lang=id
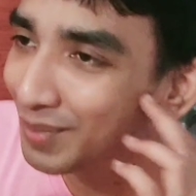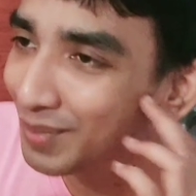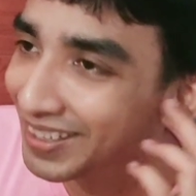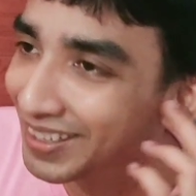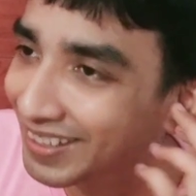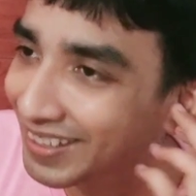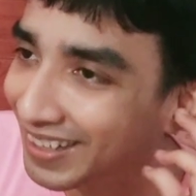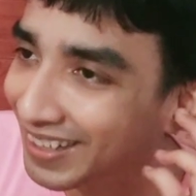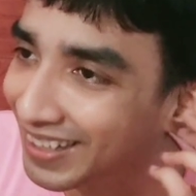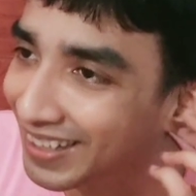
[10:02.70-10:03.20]

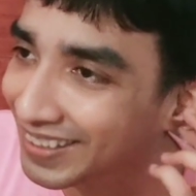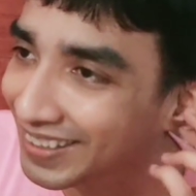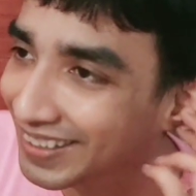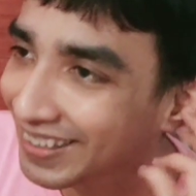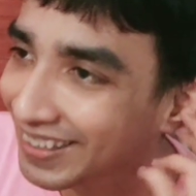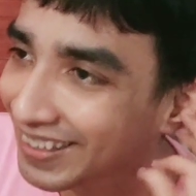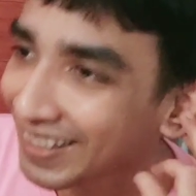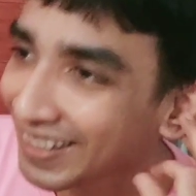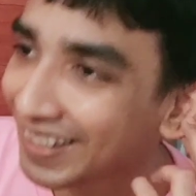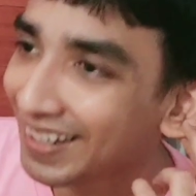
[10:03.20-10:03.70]
my god.
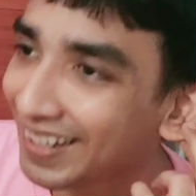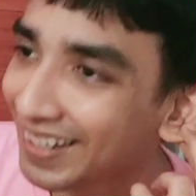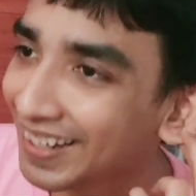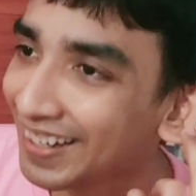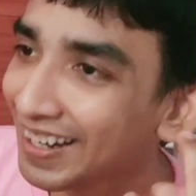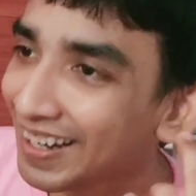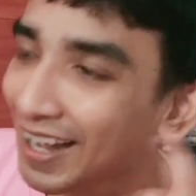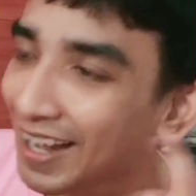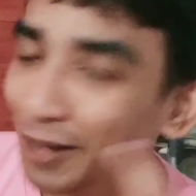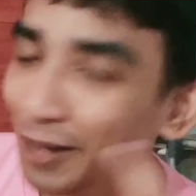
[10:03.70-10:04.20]

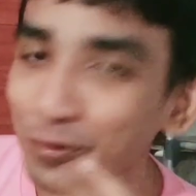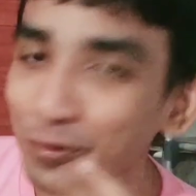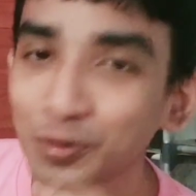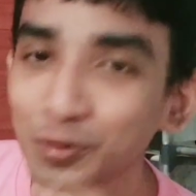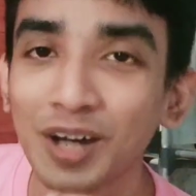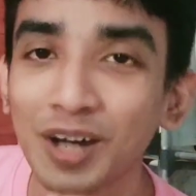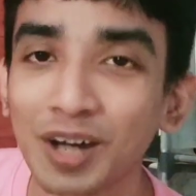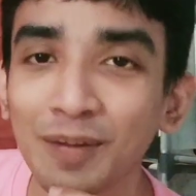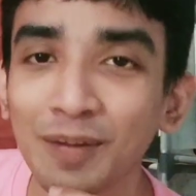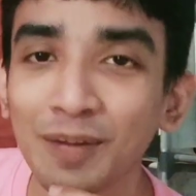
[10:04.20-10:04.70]
Aku
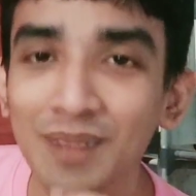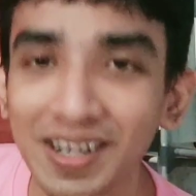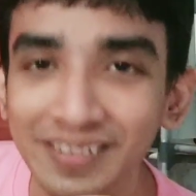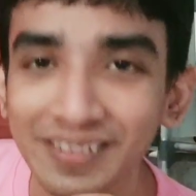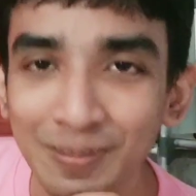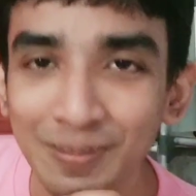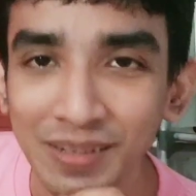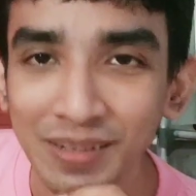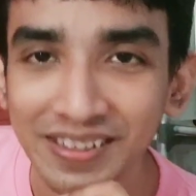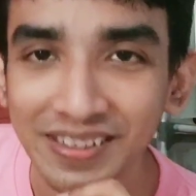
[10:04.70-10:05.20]
suka
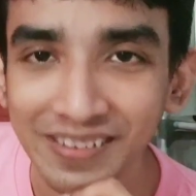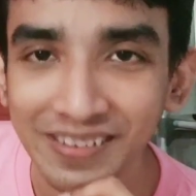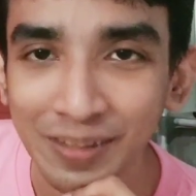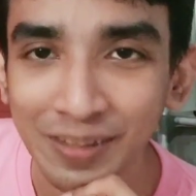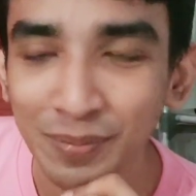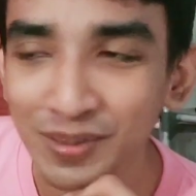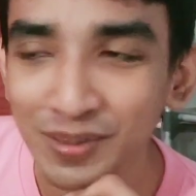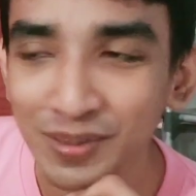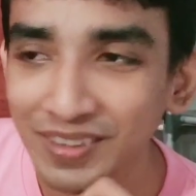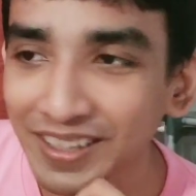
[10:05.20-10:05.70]
banget sama
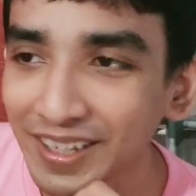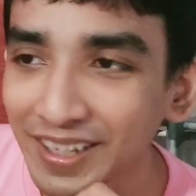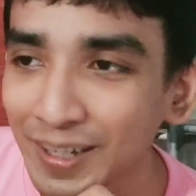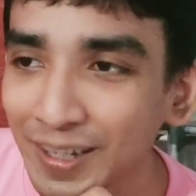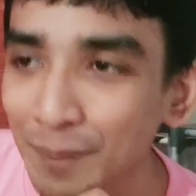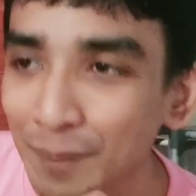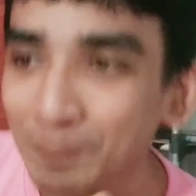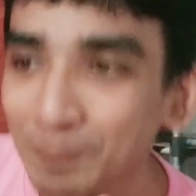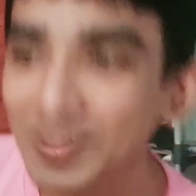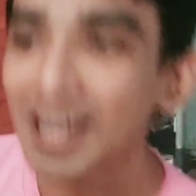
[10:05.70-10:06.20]
teaser poster
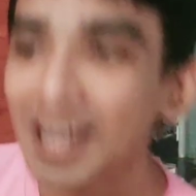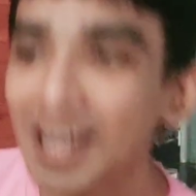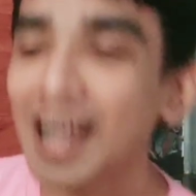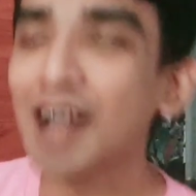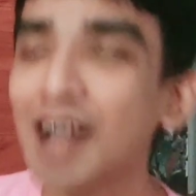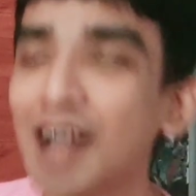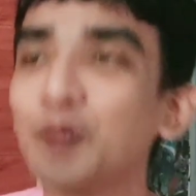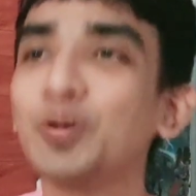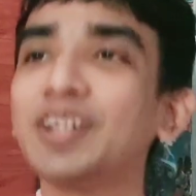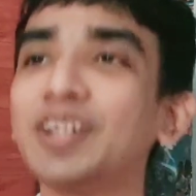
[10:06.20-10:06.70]
ini.
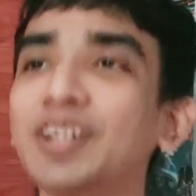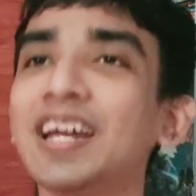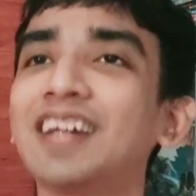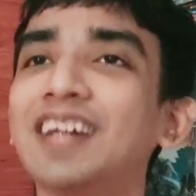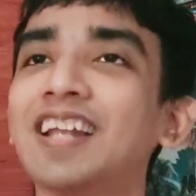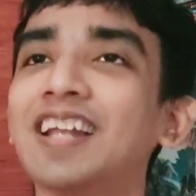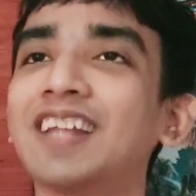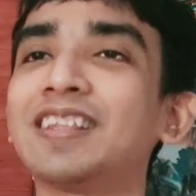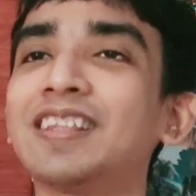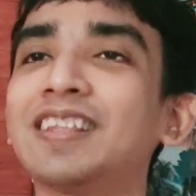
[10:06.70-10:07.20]
Aku ini
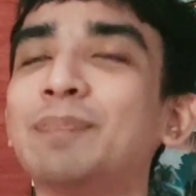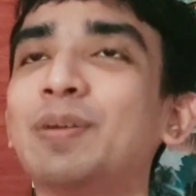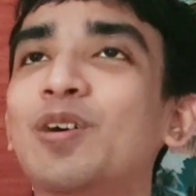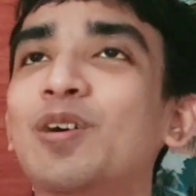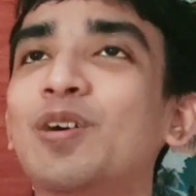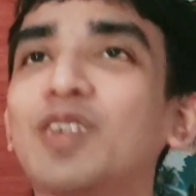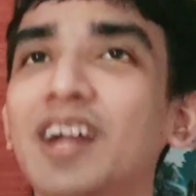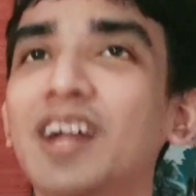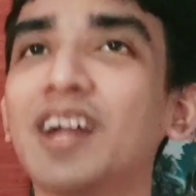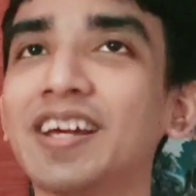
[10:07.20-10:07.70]
adalah
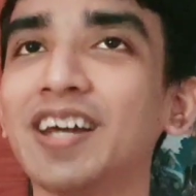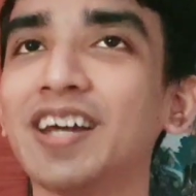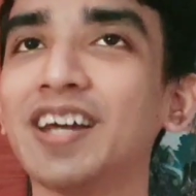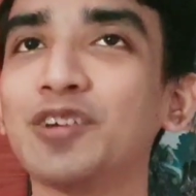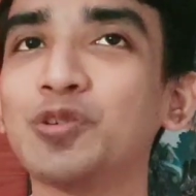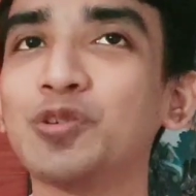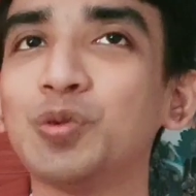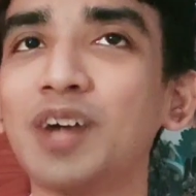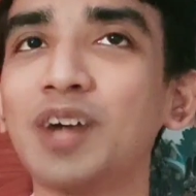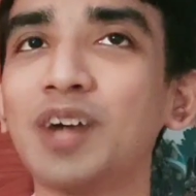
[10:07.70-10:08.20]
tipe orang
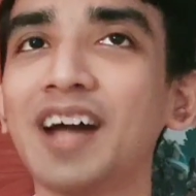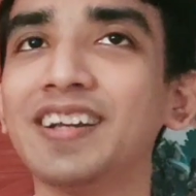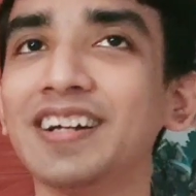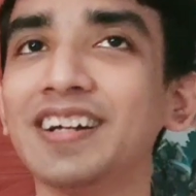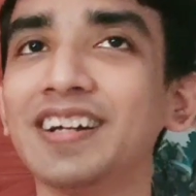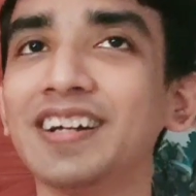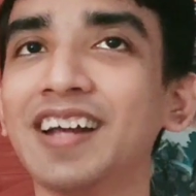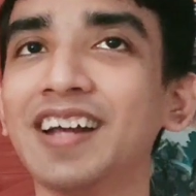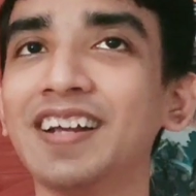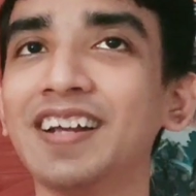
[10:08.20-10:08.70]
yang suka
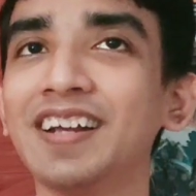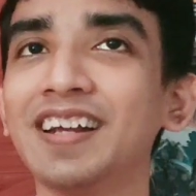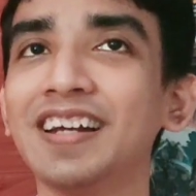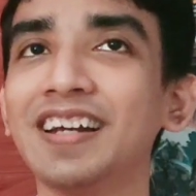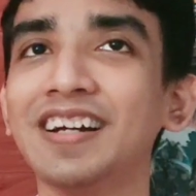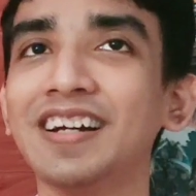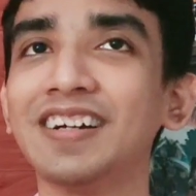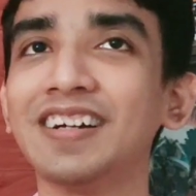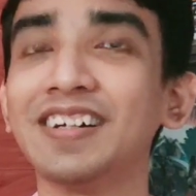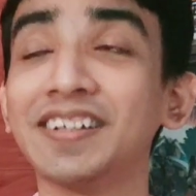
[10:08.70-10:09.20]
dengan
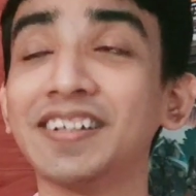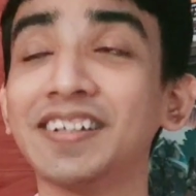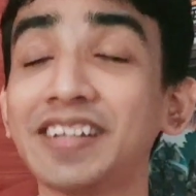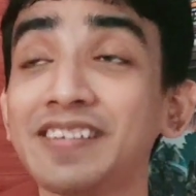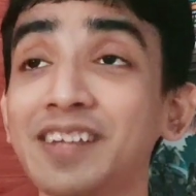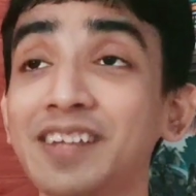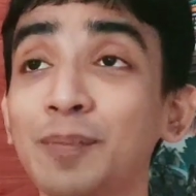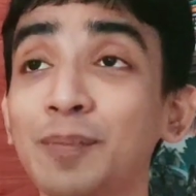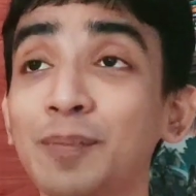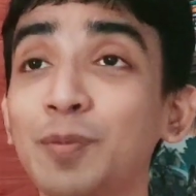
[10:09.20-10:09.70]
uh,
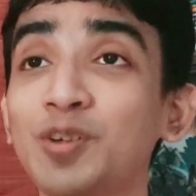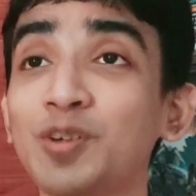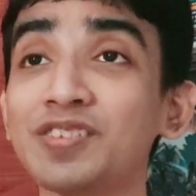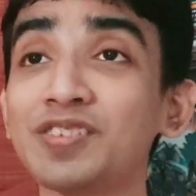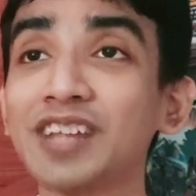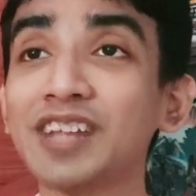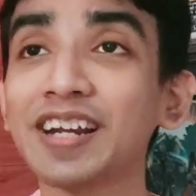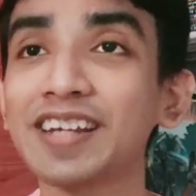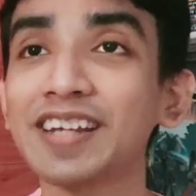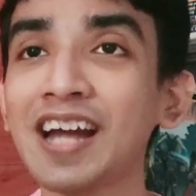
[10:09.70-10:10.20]
teaser
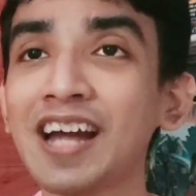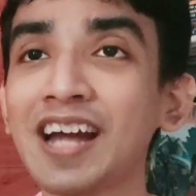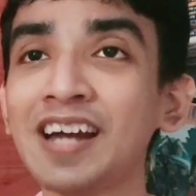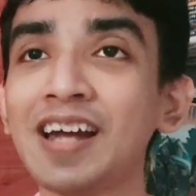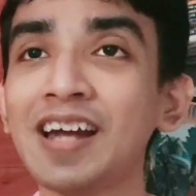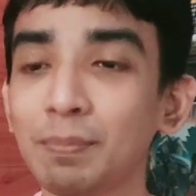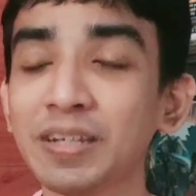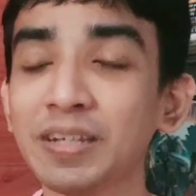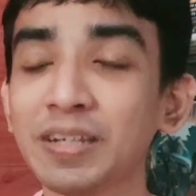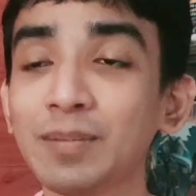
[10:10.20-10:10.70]
poster yang
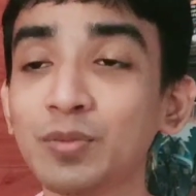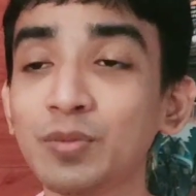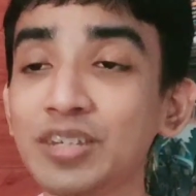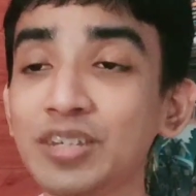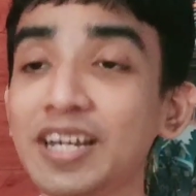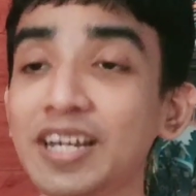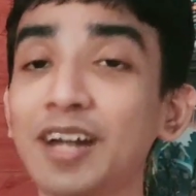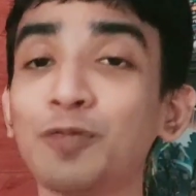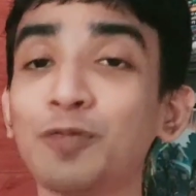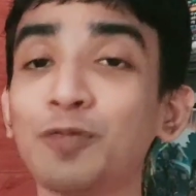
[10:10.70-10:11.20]

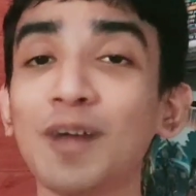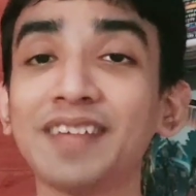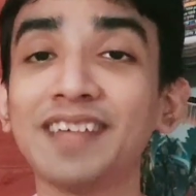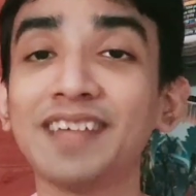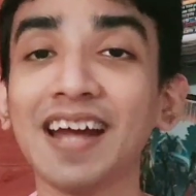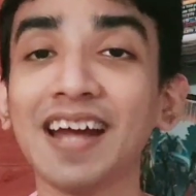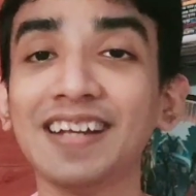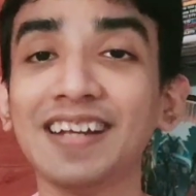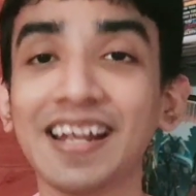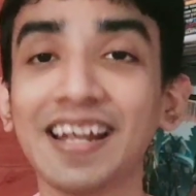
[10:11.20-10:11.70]
menyembunyikan
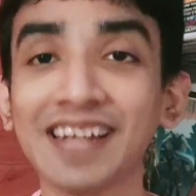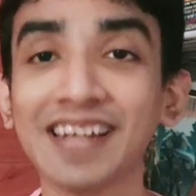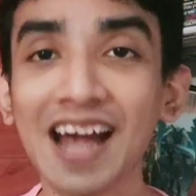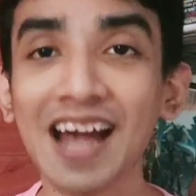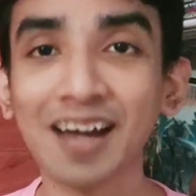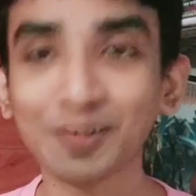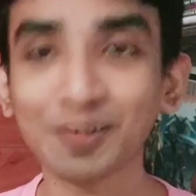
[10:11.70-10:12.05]
wajah dari